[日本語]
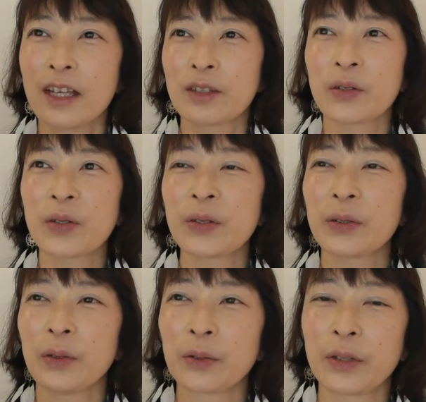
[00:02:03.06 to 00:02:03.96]
そうする
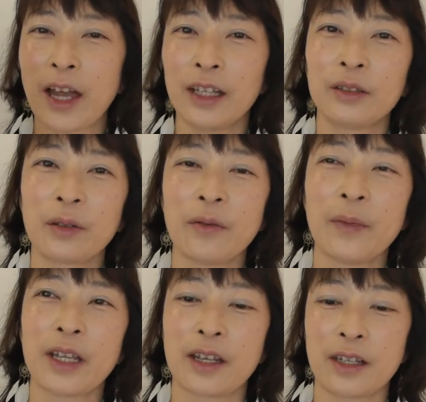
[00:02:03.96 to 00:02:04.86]
とダーンと4
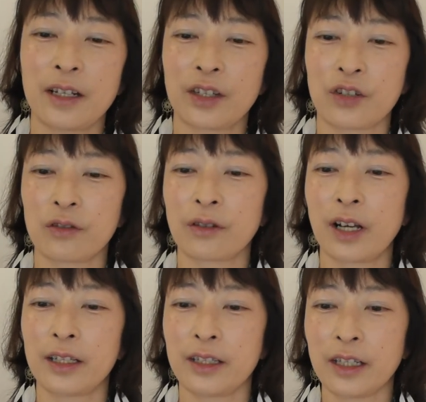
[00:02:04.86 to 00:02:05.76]
枚出された瞬
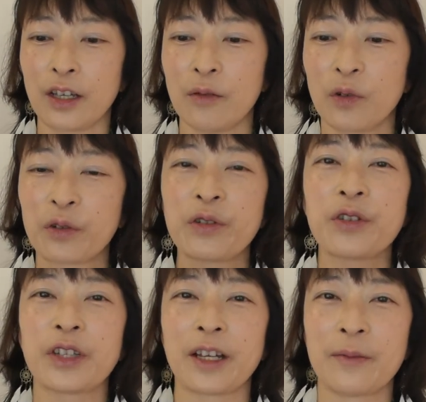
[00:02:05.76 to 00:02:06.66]
間にもう
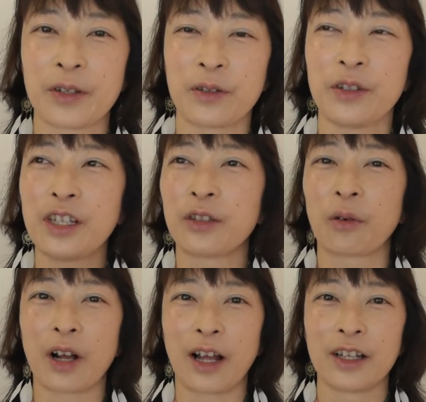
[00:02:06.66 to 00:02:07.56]
クズになりますよ2と
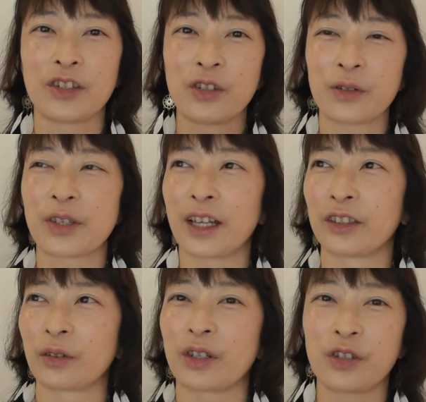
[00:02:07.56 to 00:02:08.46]
か
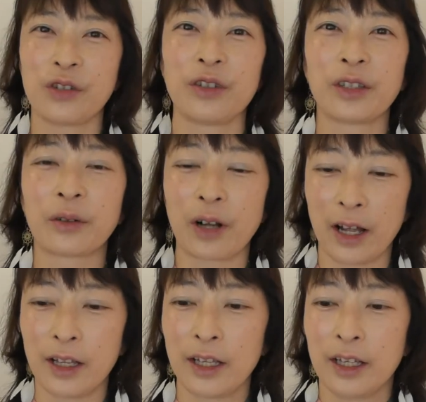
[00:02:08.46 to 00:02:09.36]
13とか12とか